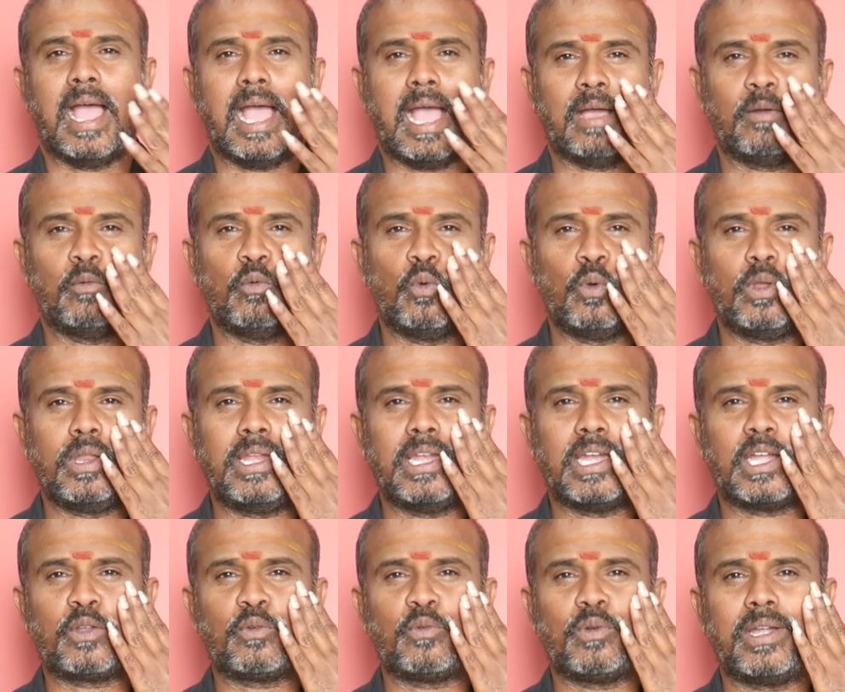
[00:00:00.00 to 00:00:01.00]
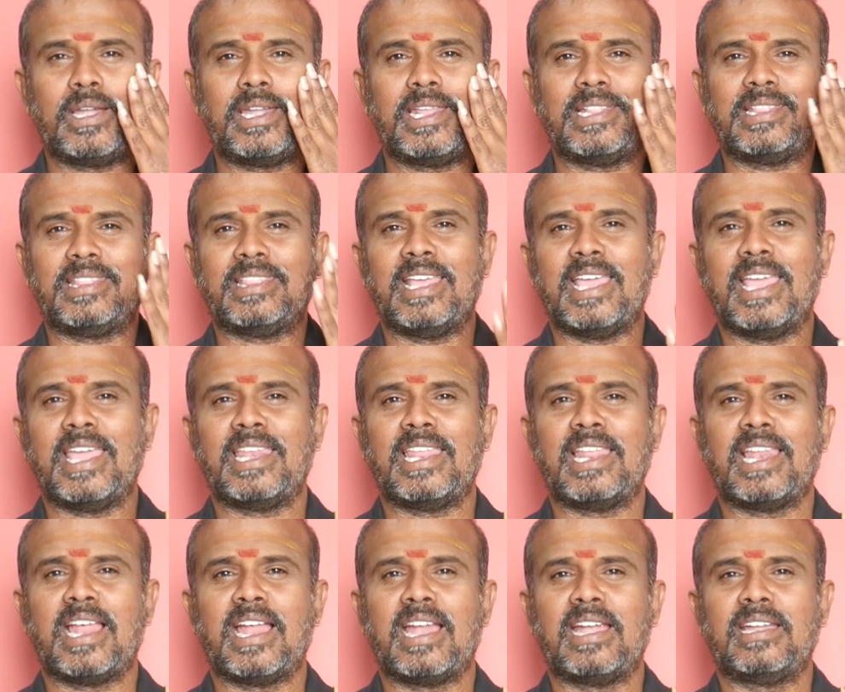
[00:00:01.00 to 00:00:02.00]
ఆ ఊరినటువంటి
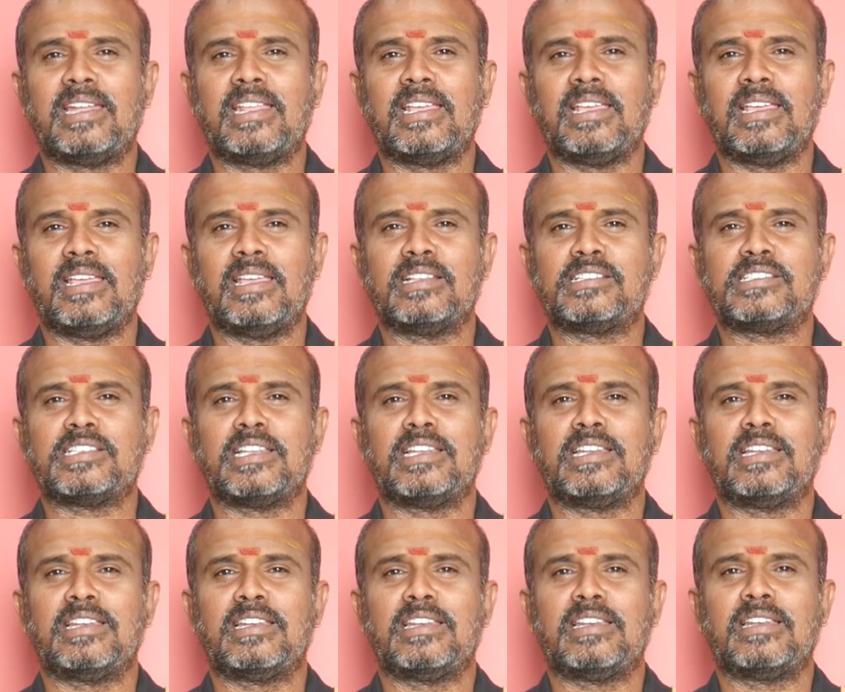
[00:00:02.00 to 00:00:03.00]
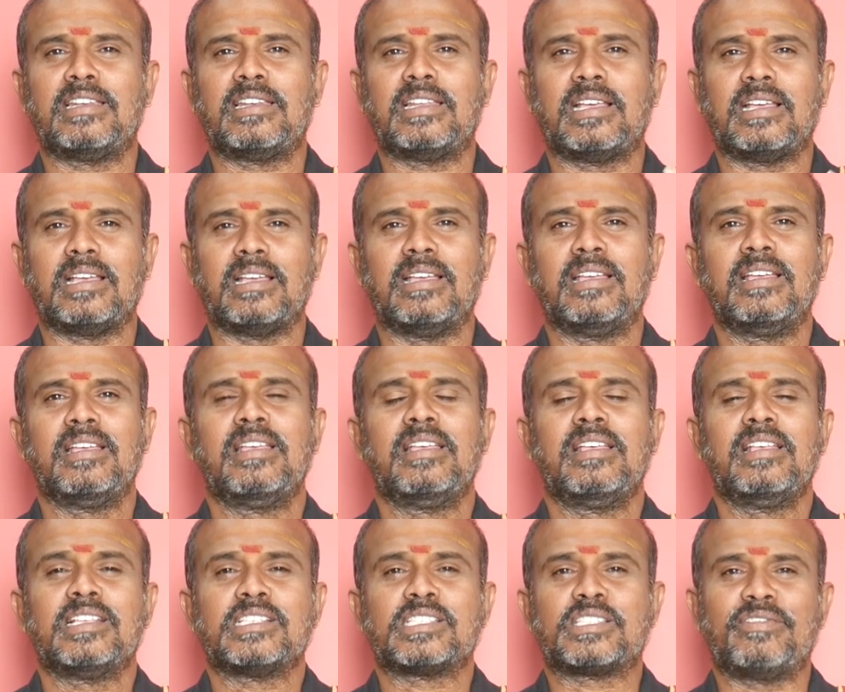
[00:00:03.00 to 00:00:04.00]
తేనె లాంటి చిన్న
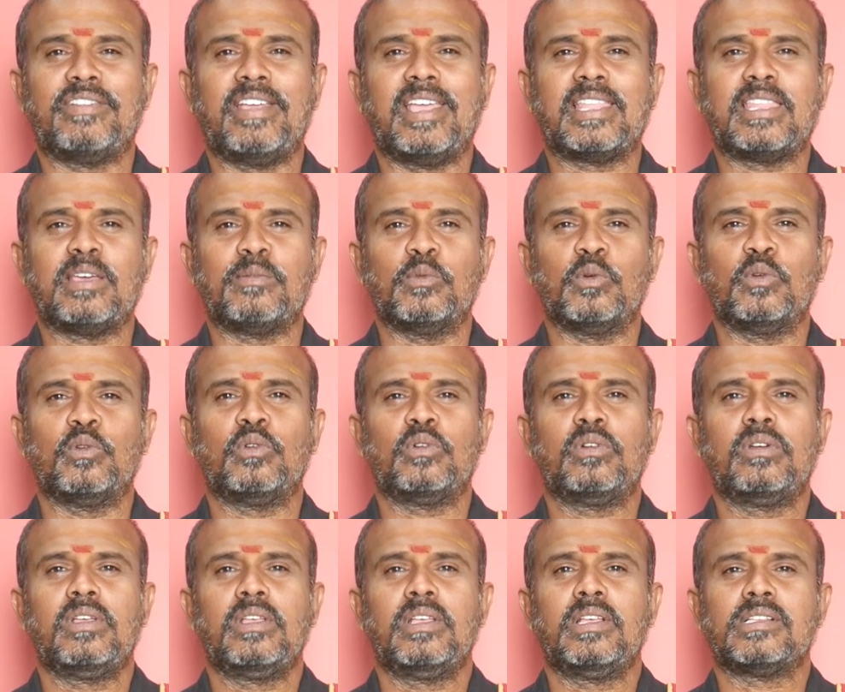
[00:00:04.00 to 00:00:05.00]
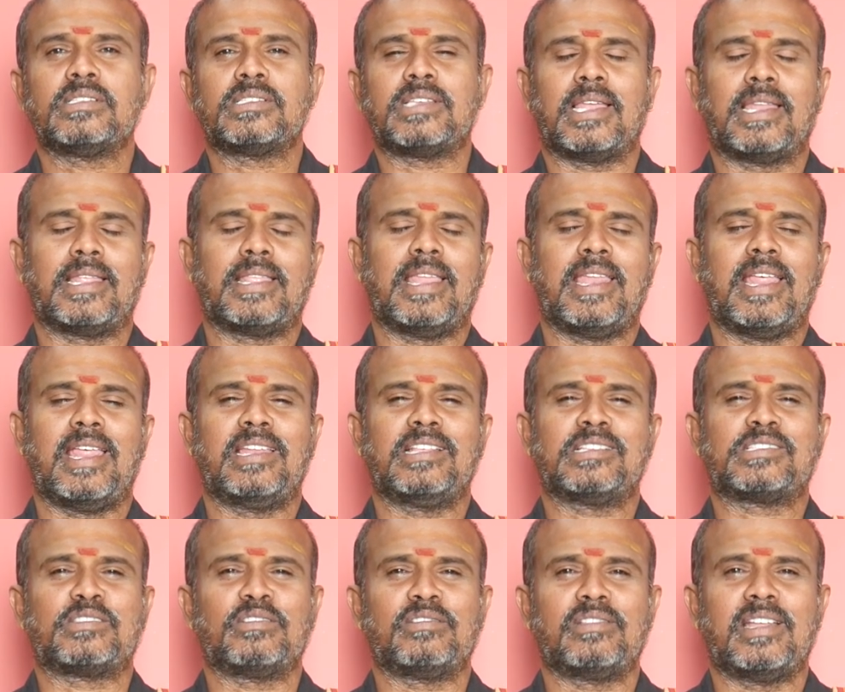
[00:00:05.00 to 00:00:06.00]
స్వేదము చల్లదనాన్ని
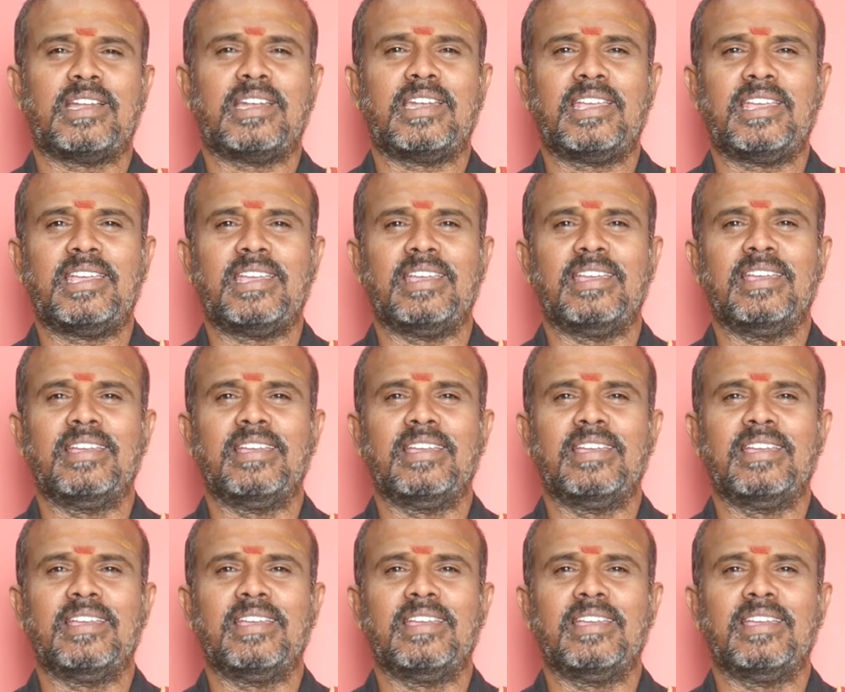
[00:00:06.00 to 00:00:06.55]
ఇస్తుందండి